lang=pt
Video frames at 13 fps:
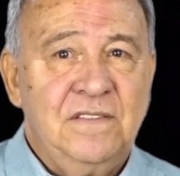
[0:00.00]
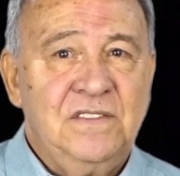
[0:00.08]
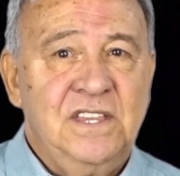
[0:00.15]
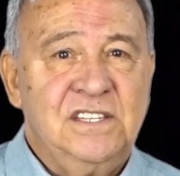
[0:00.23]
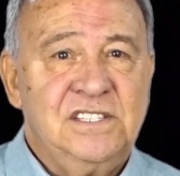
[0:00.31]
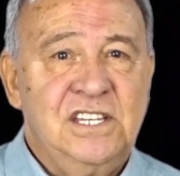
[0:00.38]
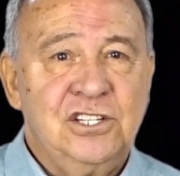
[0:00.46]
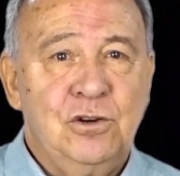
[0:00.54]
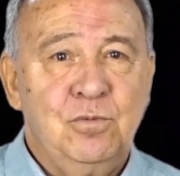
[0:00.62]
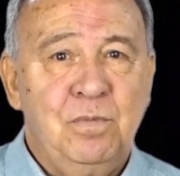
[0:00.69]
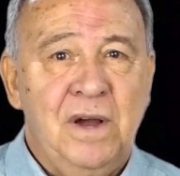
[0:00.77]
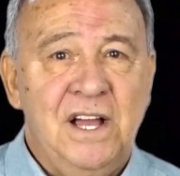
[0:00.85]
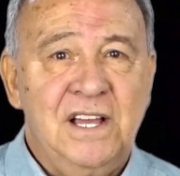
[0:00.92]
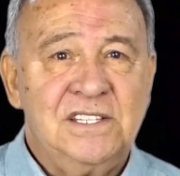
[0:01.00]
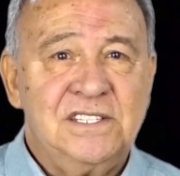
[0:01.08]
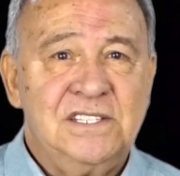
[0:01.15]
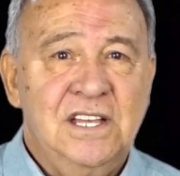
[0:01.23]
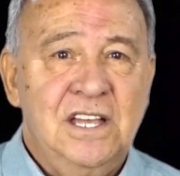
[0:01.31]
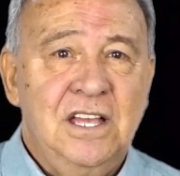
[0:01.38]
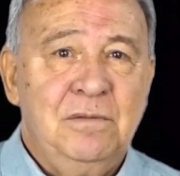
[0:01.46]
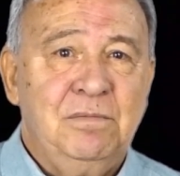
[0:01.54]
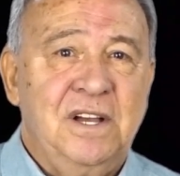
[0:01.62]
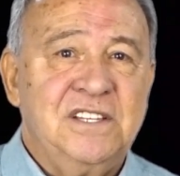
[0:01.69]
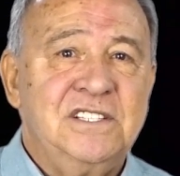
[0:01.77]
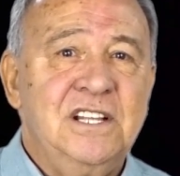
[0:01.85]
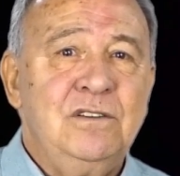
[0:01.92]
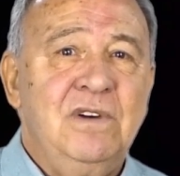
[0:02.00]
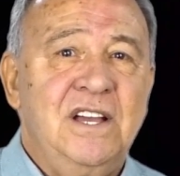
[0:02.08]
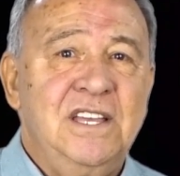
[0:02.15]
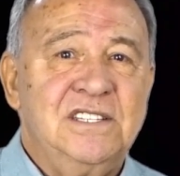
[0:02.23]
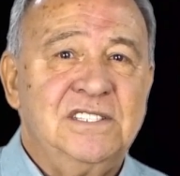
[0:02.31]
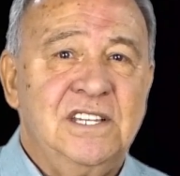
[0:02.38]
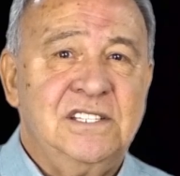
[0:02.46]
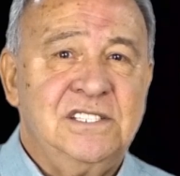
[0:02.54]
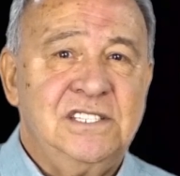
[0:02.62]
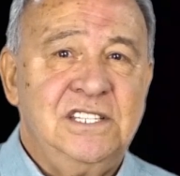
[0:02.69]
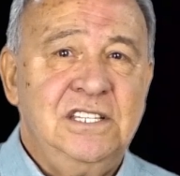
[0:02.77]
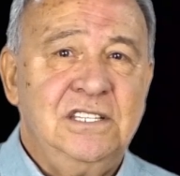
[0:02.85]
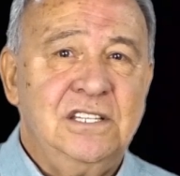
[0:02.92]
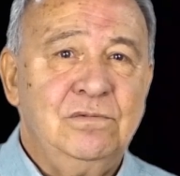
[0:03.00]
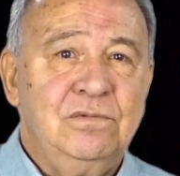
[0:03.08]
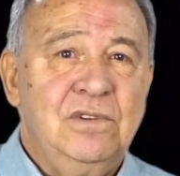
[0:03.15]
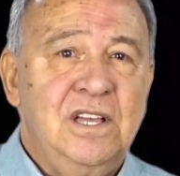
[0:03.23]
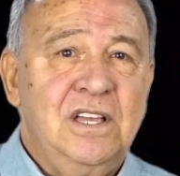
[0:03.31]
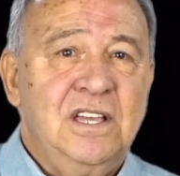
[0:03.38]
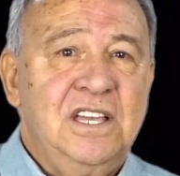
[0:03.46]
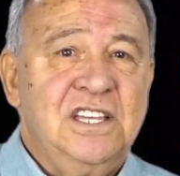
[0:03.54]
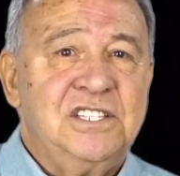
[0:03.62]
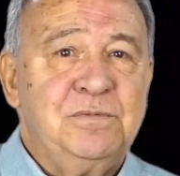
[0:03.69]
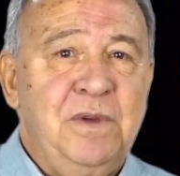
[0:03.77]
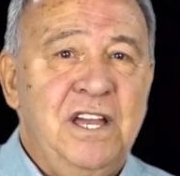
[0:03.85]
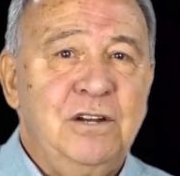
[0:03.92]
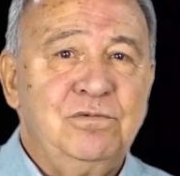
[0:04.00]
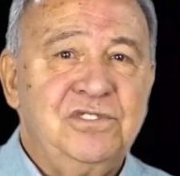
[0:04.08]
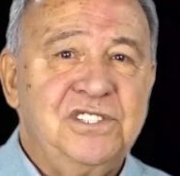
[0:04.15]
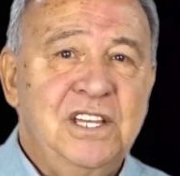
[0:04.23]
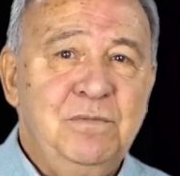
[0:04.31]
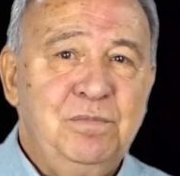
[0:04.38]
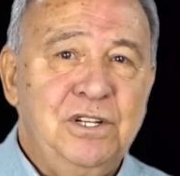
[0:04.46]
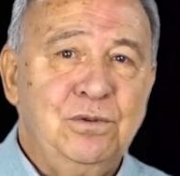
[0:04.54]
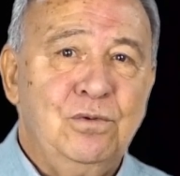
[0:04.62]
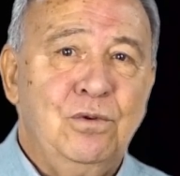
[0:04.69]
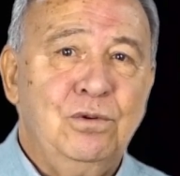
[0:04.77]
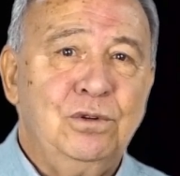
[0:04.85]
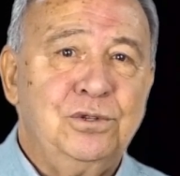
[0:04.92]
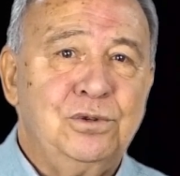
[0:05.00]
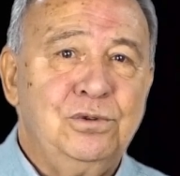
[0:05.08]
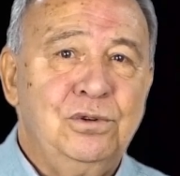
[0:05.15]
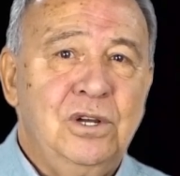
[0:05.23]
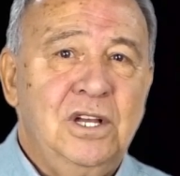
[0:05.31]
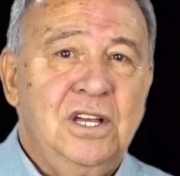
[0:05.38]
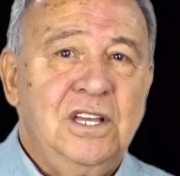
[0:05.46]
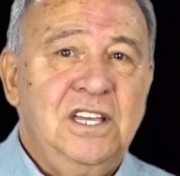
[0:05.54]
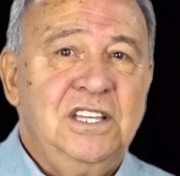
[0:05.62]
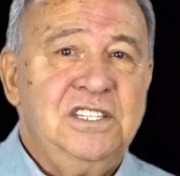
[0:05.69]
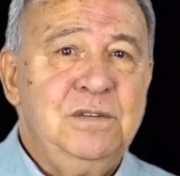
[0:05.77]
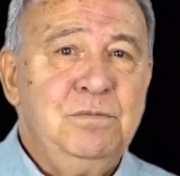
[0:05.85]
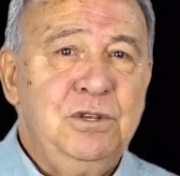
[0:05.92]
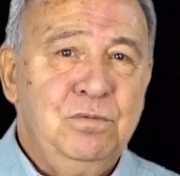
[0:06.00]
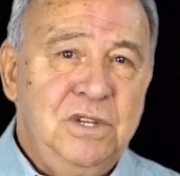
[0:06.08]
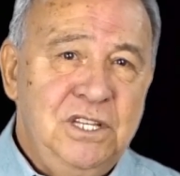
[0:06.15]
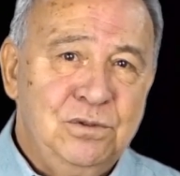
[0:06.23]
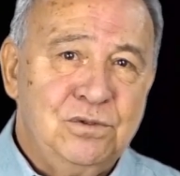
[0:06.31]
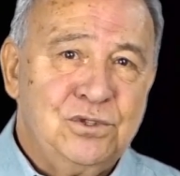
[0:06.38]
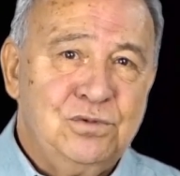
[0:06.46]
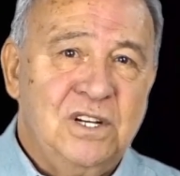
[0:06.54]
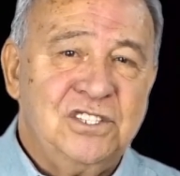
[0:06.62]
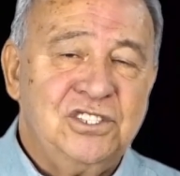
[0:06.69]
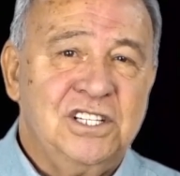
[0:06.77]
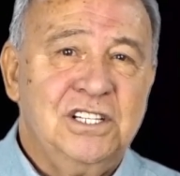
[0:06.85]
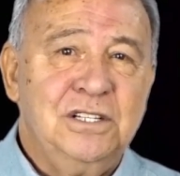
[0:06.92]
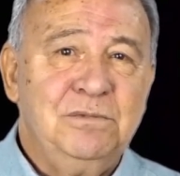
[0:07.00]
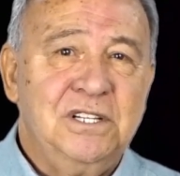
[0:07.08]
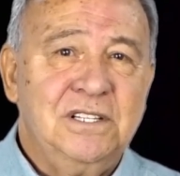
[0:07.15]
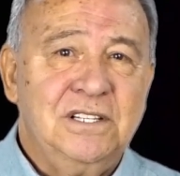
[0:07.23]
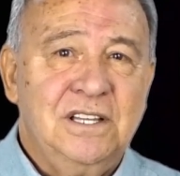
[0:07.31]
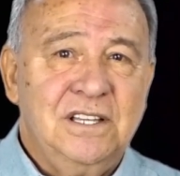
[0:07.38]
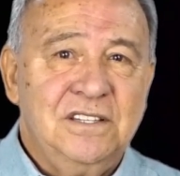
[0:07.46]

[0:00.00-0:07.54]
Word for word: Desejam paz, mas não a exercitam, esperam sempre do outro e, diminuindo sua chama,